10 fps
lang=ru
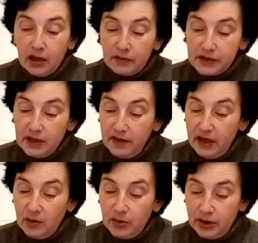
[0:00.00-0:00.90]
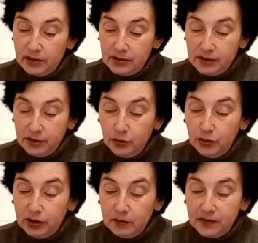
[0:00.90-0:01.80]
В сквере перед
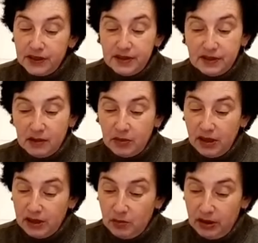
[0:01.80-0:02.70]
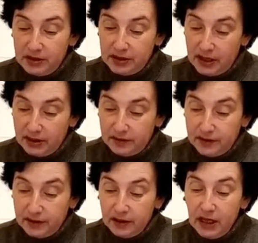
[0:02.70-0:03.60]
институтом все скамейки были
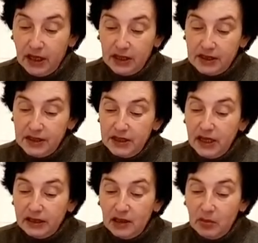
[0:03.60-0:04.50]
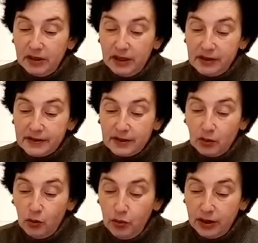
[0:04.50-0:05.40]
заняты. Сидят лоботрясы,
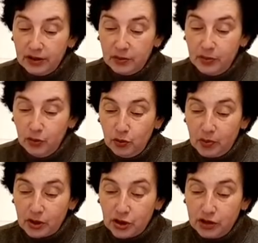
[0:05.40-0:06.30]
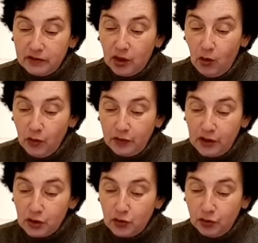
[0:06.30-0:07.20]
курят, пьют паршивый
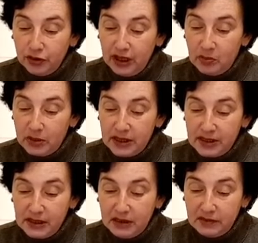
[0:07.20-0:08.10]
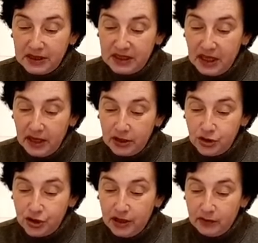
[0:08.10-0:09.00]
кофе из тонких пластиковых
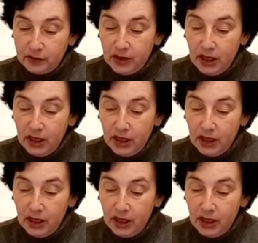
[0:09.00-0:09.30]
стаканчиков.